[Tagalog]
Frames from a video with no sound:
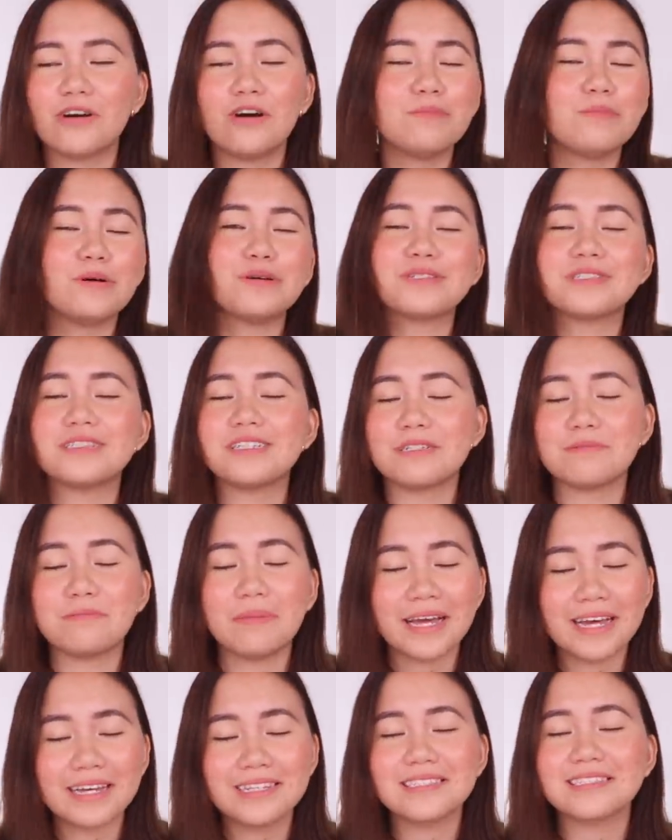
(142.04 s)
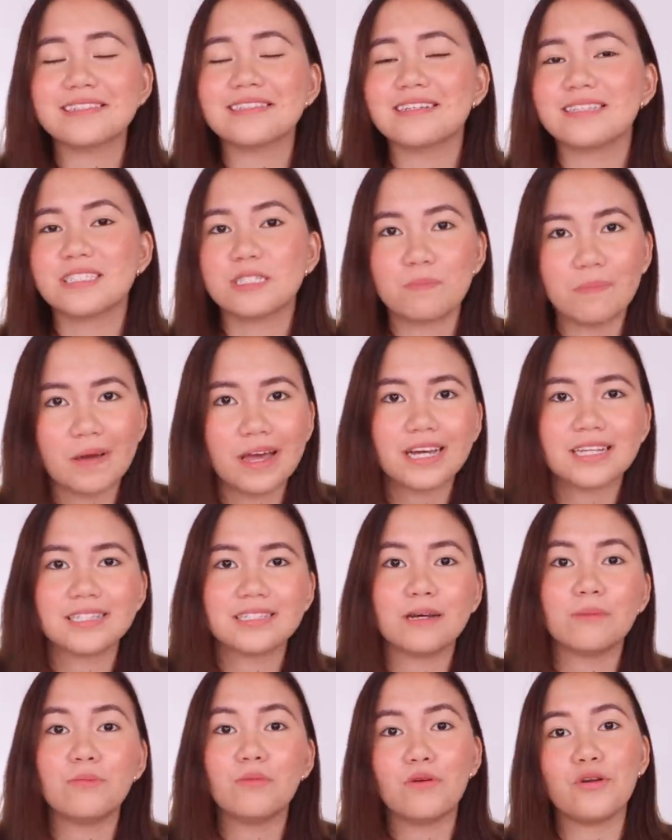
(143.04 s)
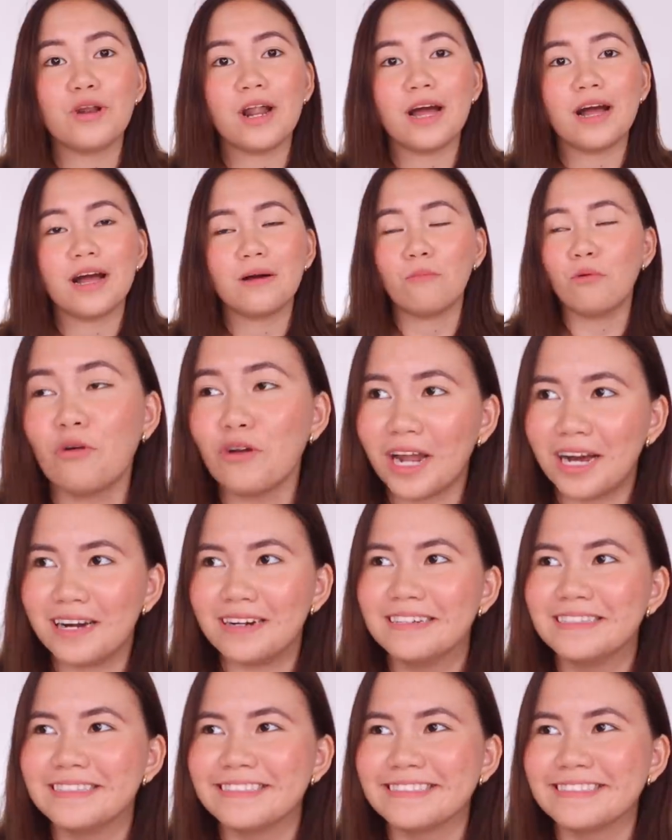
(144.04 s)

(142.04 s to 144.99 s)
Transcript: almost the best specs sa mulang, mulang.